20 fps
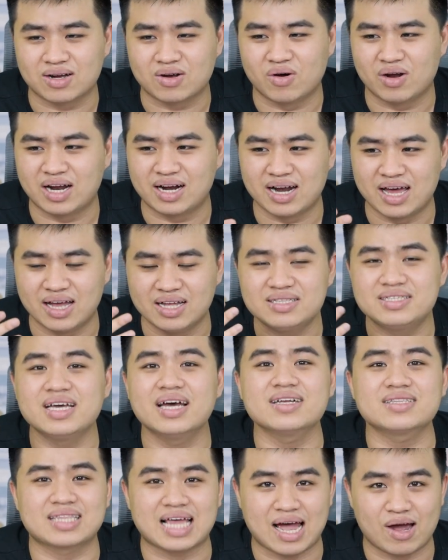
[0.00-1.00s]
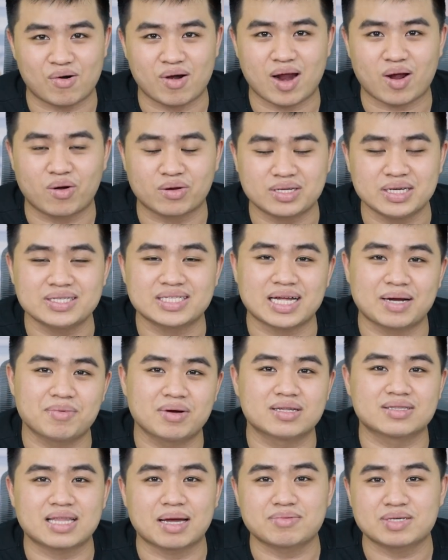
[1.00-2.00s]
gọi là để chế tạo ra con chip
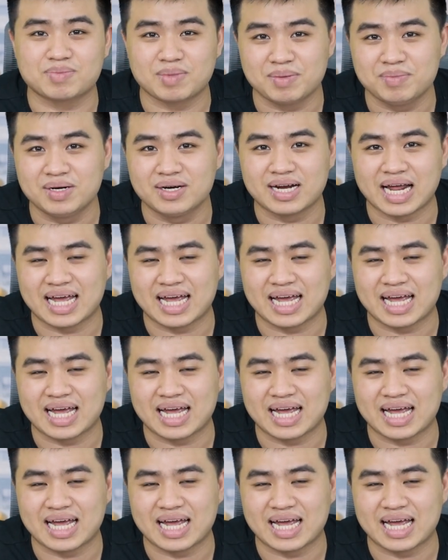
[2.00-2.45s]
Snapdragon 870